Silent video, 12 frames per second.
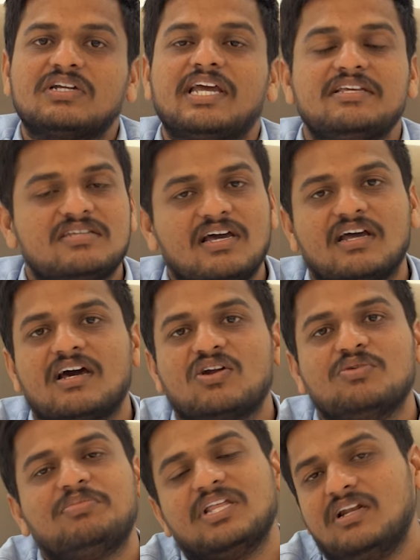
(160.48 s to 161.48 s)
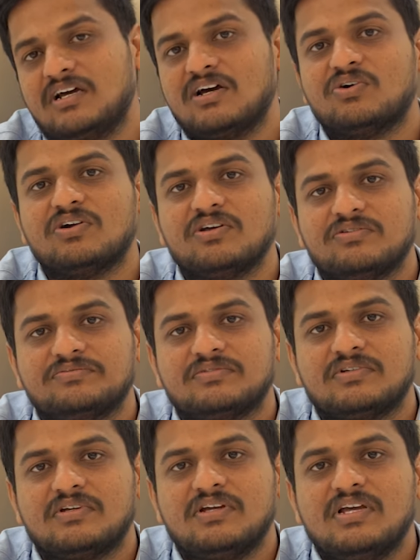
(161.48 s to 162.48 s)
కేసీఆర్ గారు పదిలంగా ఉంటారు
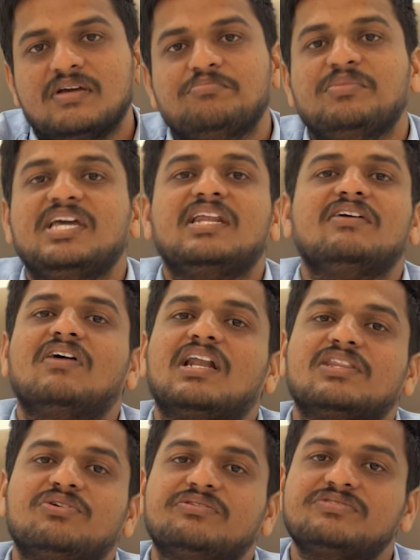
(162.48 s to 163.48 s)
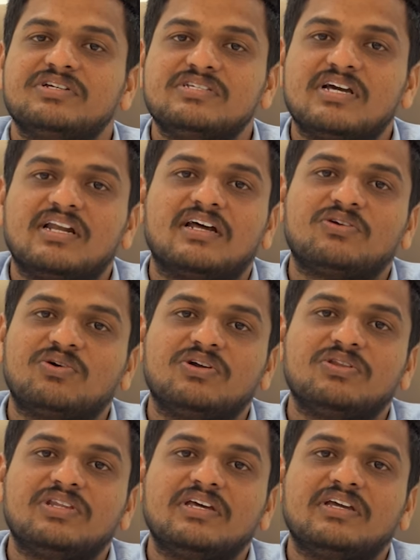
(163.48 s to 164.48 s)
మీరు ఇవాళ ధ్వంసం
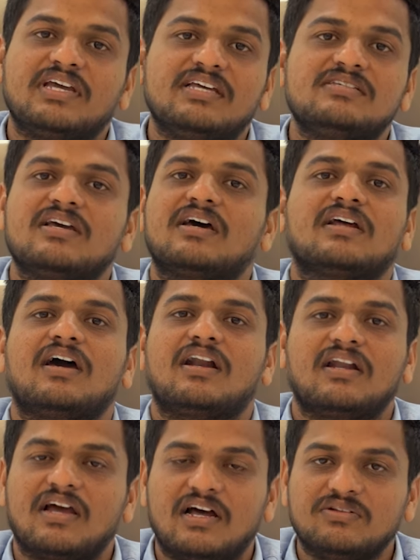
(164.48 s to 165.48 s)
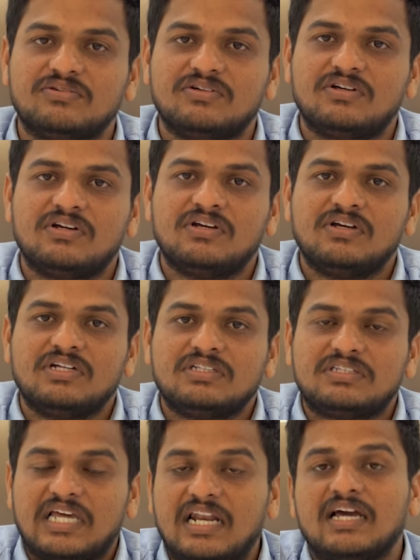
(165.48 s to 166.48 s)
చేయాలనుకుంటుంది కేసీఆర్ గారిని కాదు
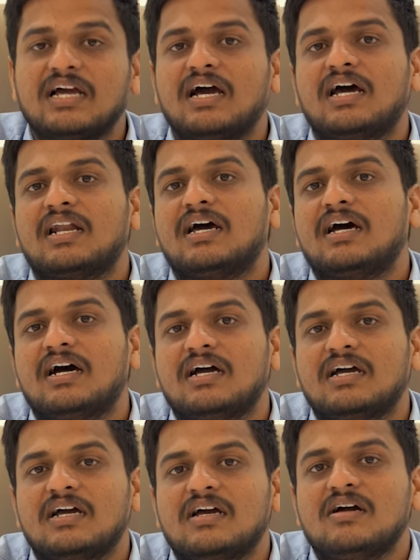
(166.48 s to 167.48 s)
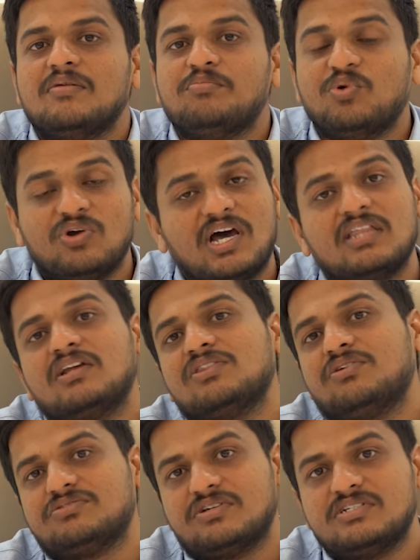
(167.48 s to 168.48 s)
తెలంగాణ పునాదులను
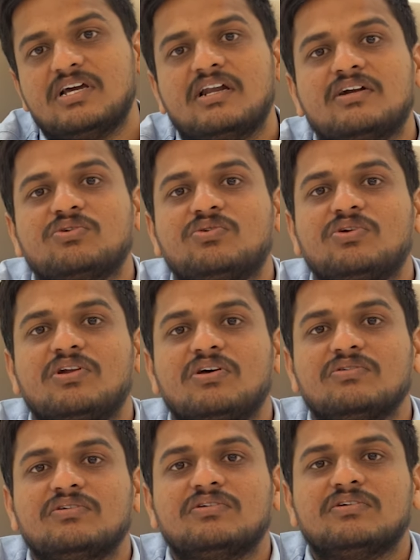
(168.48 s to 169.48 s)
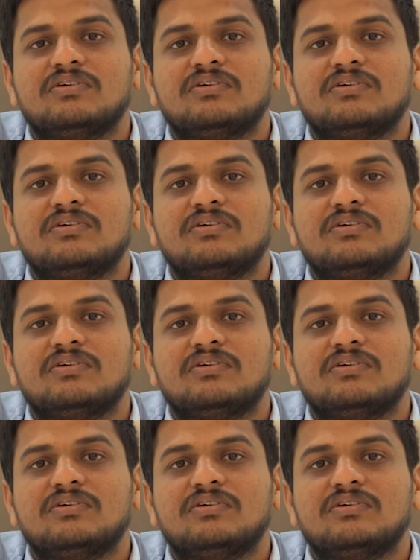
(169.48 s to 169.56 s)
ధ్వంసం చేయాలనుకుంటున్నారు